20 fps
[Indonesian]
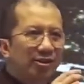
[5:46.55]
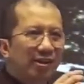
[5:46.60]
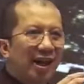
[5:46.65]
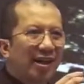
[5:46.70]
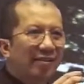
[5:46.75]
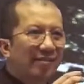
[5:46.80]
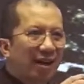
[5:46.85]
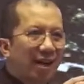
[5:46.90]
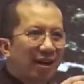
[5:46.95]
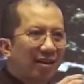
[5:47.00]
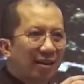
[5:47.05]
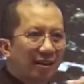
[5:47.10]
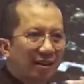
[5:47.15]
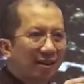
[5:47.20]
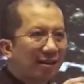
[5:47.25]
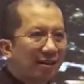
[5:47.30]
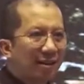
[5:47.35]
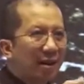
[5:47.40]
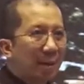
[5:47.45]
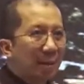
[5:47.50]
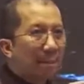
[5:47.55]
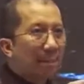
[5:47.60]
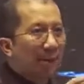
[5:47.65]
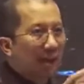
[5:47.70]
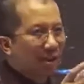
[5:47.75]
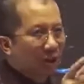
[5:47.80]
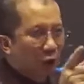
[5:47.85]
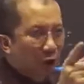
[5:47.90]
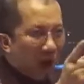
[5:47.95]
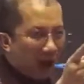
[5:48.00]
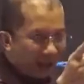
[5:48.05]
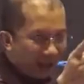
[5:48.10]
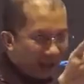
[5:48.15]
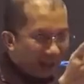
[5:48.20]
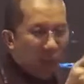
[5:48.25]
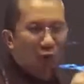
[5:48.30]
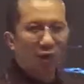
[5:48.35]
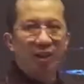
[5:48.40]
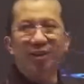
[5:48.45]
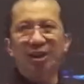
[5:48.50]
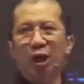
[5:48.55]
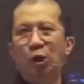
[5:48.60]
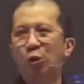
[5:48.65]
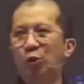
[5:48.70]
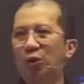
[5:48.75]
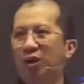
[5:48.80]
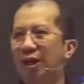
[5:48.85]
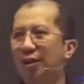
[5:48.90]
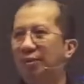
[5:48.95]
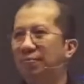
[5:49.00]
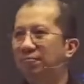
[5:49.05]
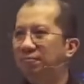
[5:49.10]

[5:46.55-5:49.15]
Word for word: datang, persoalanmu ketakutan.